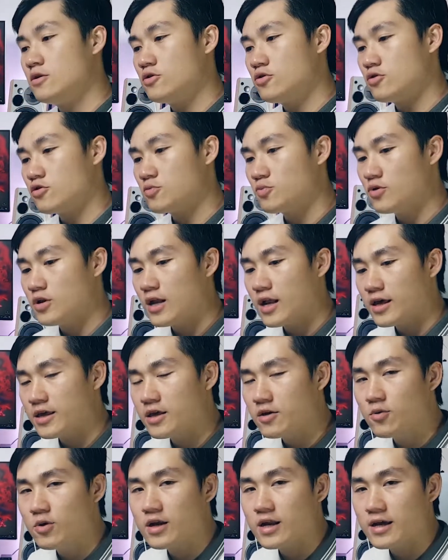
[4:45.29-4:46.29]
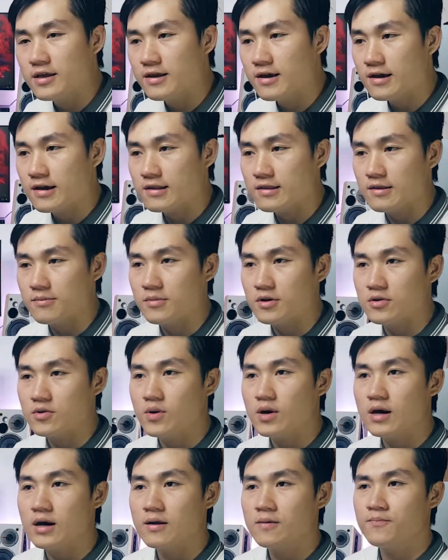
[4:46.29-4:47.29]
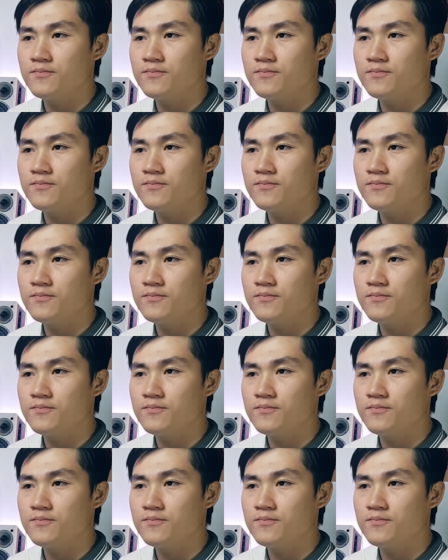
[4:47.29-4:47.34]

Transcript: terus mulai lagi gue nanya ke temen gue